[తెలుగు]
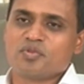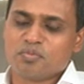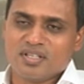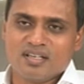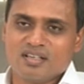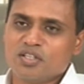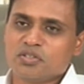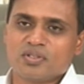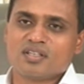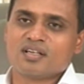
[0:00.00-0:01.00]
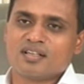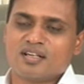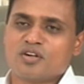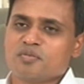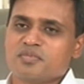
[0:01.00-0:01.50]
పీలర్ నియోజకవర్గానికి
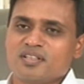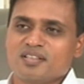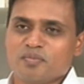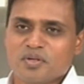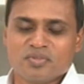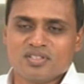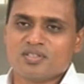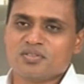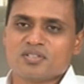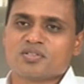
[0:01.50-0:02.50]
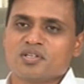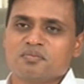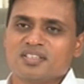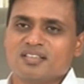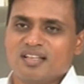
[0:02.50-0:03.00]
రావడం జరిగింది మేము రిసీవ్ చేసుకోవడం
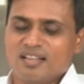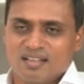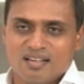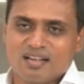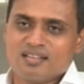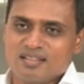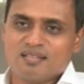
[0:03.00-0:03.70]
జరిగింది అది